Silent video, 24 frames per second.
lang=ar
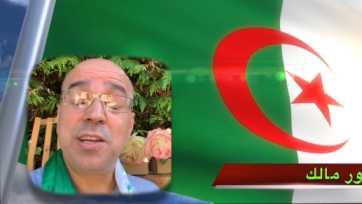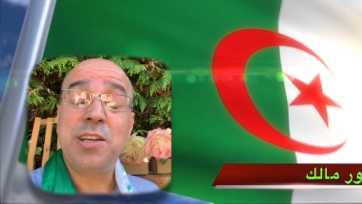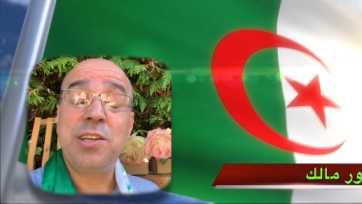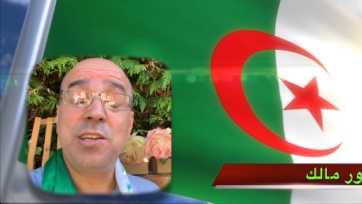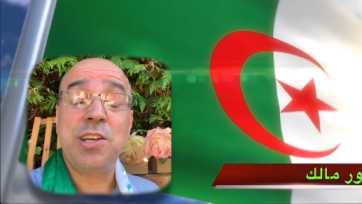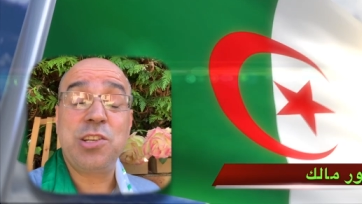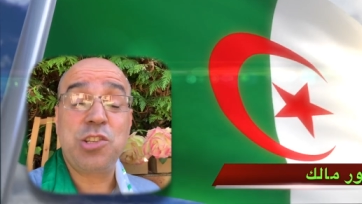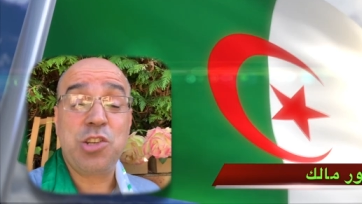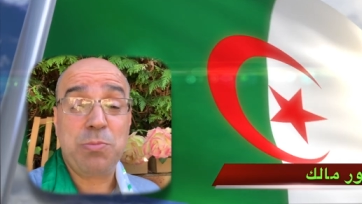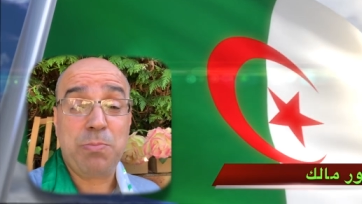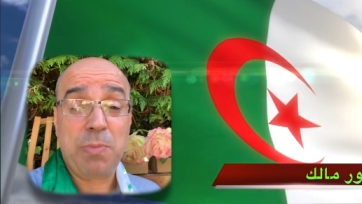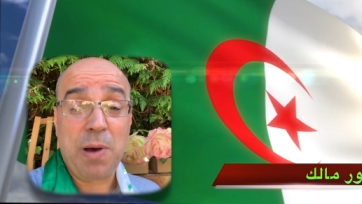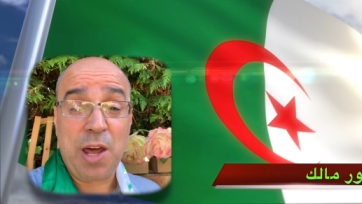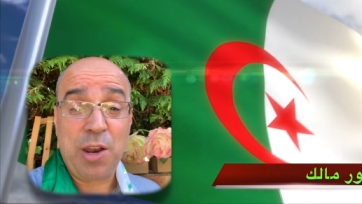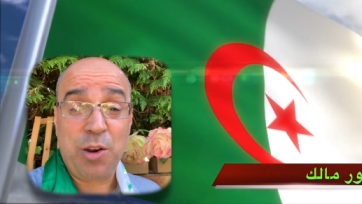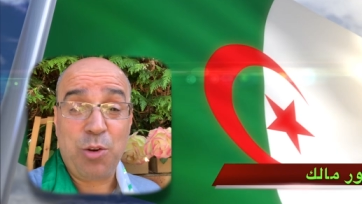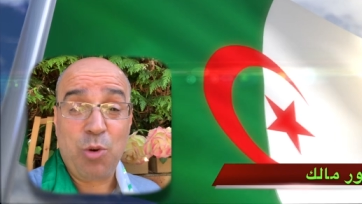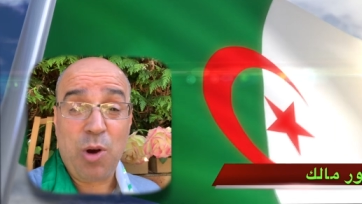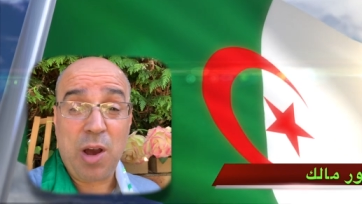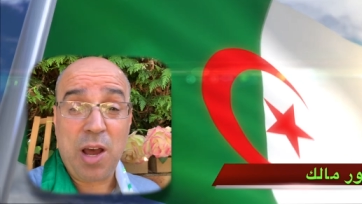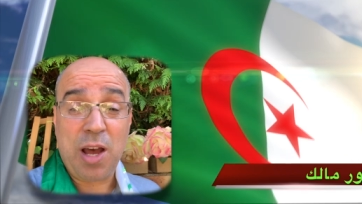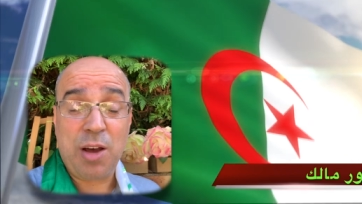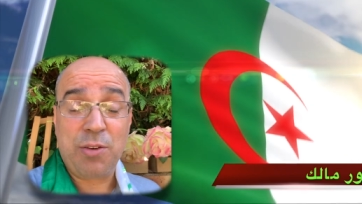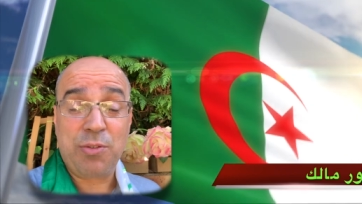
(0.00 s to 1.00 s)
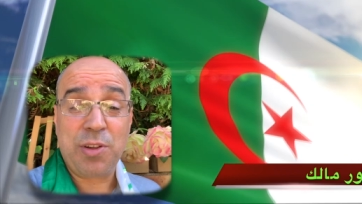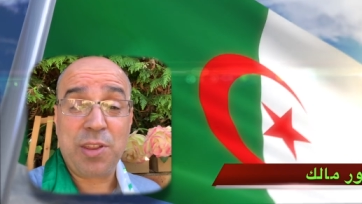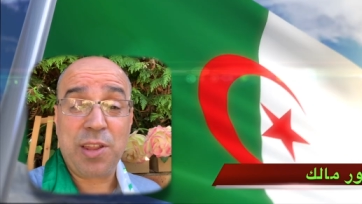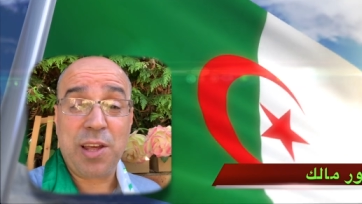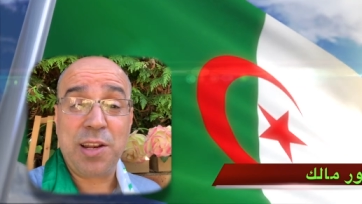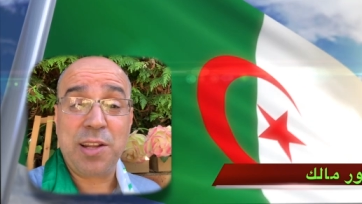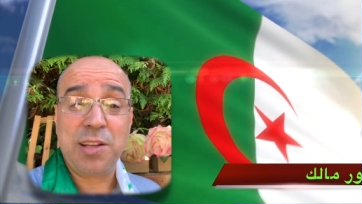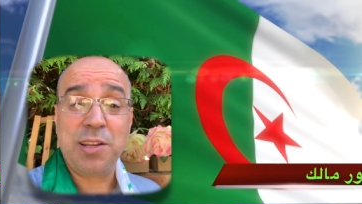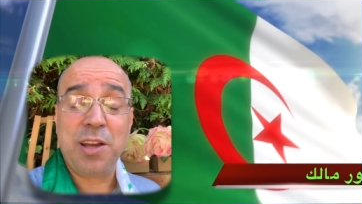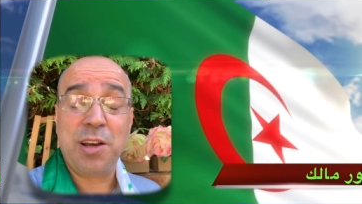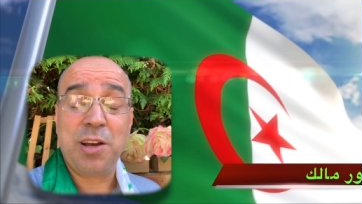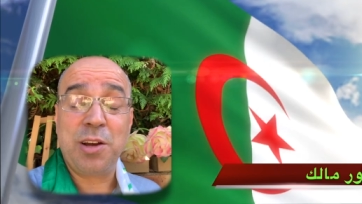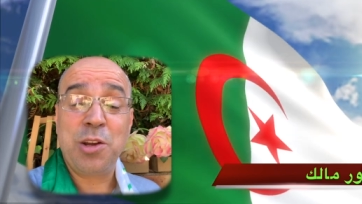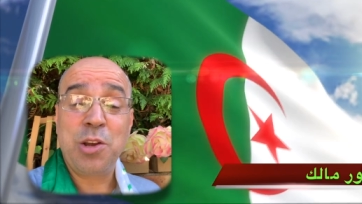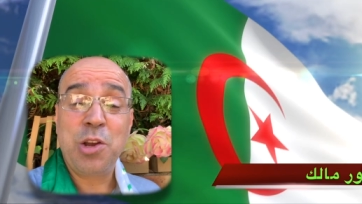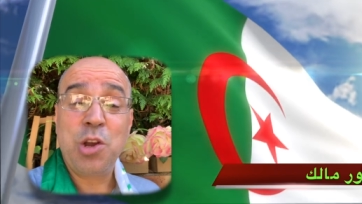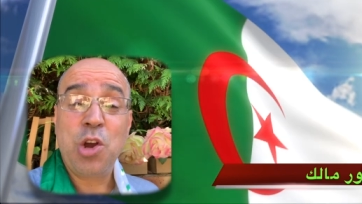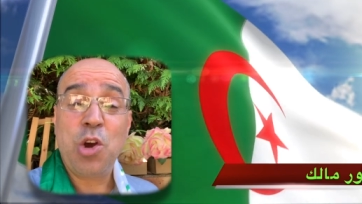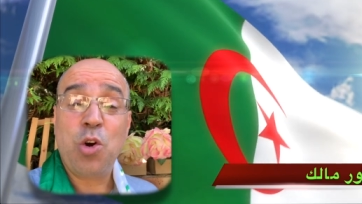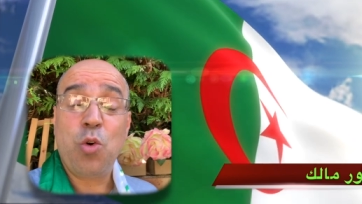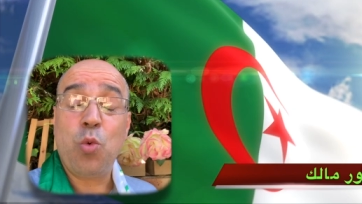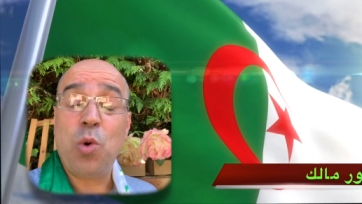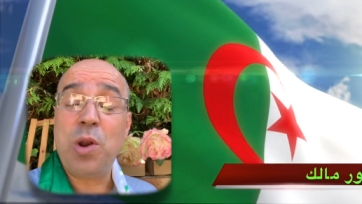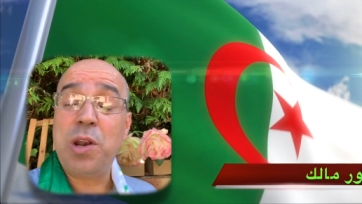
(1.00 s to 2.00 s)
يجب أن نحافظ عليها
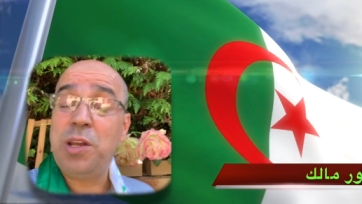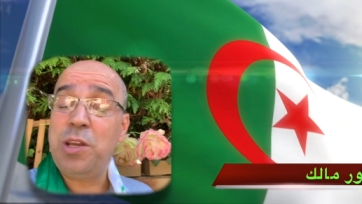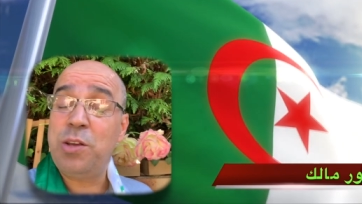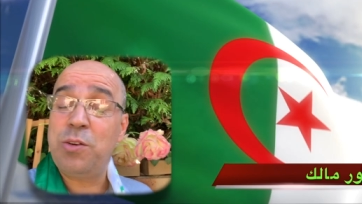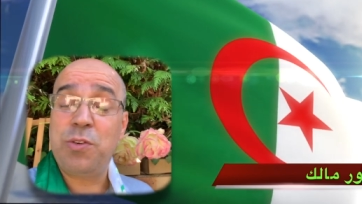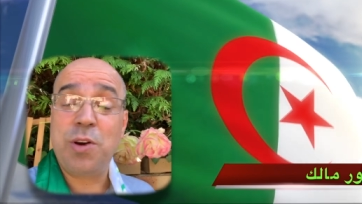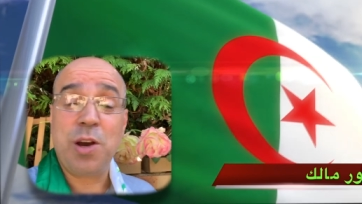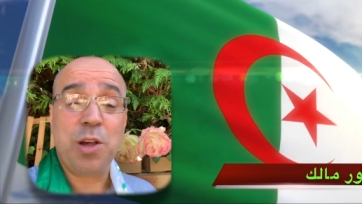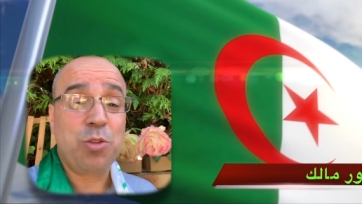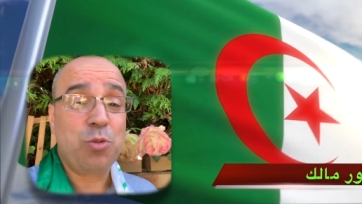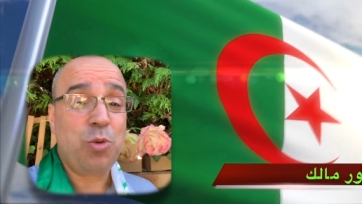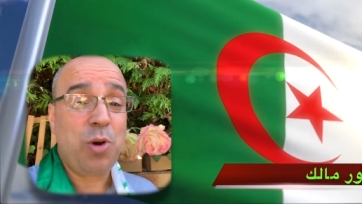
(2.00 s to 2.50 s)
والحفاظ